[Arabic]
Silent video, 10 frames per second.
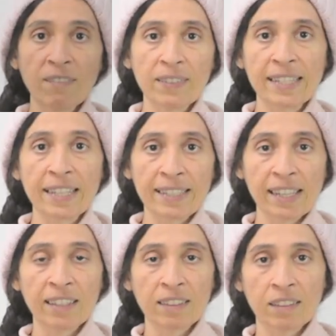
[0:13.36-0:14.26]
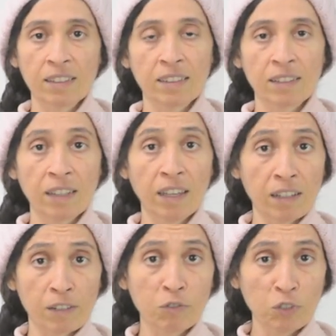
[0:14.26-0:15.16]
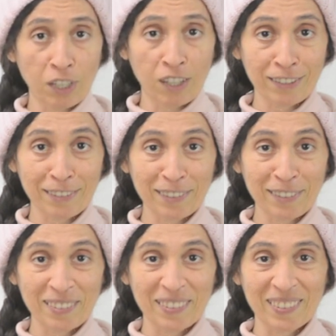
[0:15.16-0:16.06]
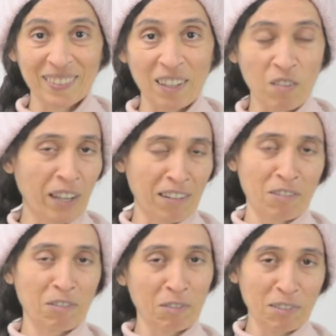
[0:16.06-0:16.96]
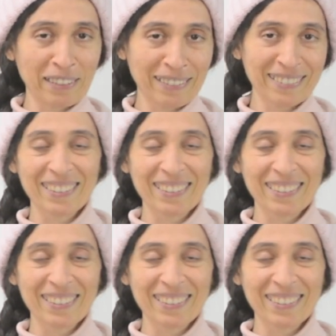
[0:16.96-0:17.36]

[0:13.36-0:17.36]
في سلسلة آه، اعرفوني أكتر أو اعرفوني